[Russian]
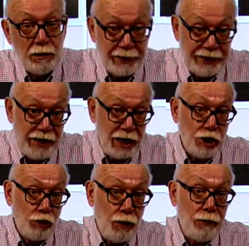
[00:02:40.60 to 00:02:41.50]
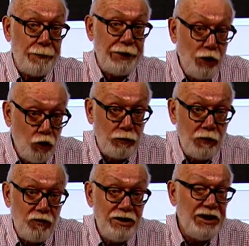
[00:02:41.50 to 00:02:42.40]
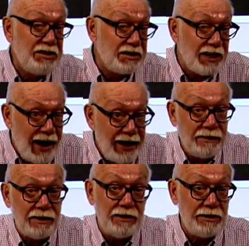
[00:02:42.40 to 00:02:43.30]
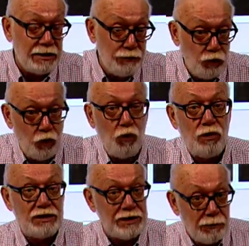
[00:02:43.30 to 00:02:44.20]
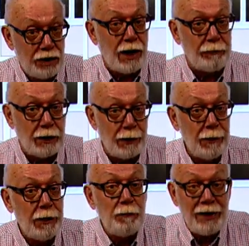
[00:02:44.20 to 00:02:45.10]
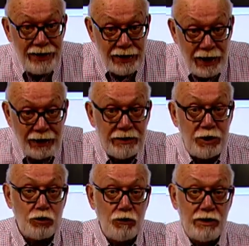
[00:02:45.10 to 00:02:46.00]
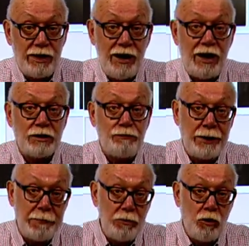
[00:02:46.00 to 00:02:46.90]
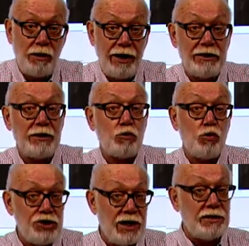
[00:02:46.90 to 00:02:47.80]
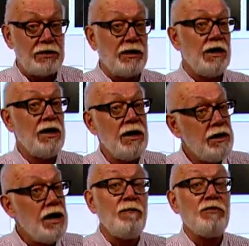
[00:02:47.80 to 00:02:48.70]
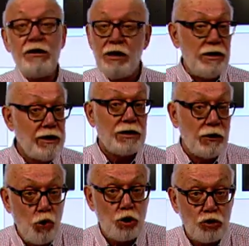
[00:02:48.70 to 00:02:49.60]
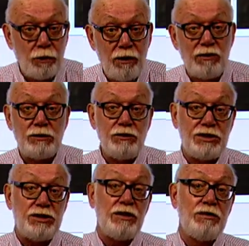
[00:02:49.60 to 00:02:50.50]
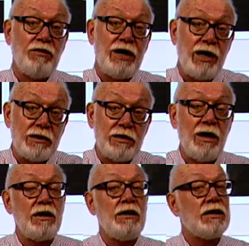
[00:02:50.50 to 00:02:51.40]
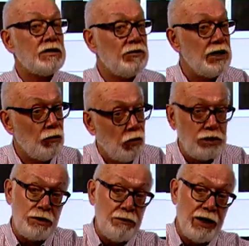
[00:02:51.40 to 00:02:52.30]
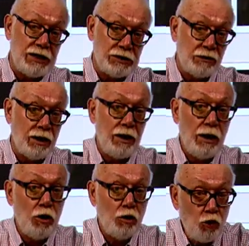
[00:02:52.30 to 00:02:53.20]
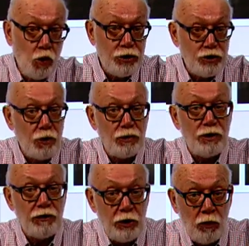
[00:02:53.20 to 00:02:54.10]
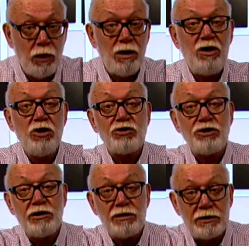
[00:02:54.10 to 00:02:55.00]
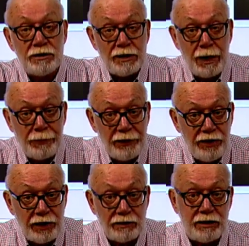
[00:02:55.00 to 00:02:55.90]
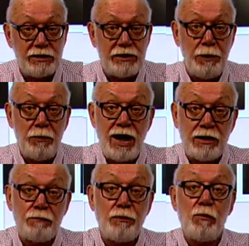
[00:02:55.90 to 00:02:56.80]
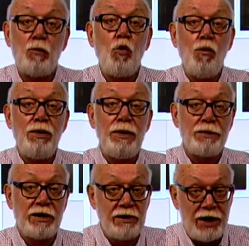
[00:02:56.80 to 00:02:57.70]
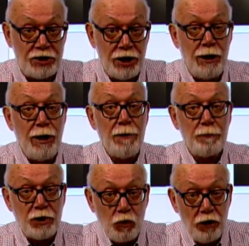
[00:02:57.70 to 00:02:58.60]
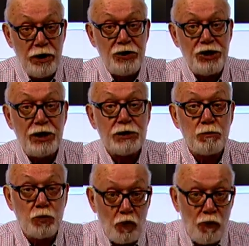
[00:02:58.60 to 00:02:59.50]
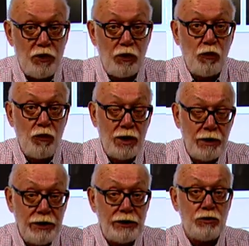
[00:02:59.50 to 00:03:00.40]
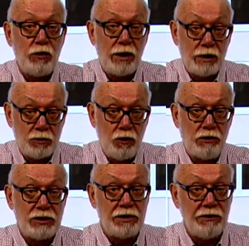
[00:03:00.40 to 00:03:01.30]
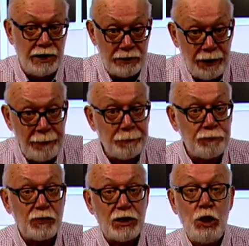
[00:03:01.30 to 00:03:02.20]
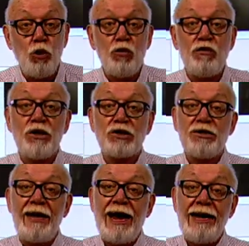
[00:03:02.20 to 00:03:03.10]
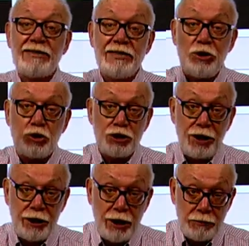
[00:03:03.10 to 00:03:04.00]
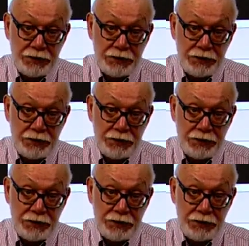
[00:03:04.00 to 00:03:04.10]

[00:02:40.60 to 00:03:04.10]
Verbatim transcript: Продажа дома приемов не тайна за семью замками. Понятно, что владелец приобрел этот участок – явно не для того, чтобы возвести дворец для своего семейства. То, о чем говорю, лежит на поверхности, ибо купли-продажи проходят через профильную комиссию городского совета и утверждается решением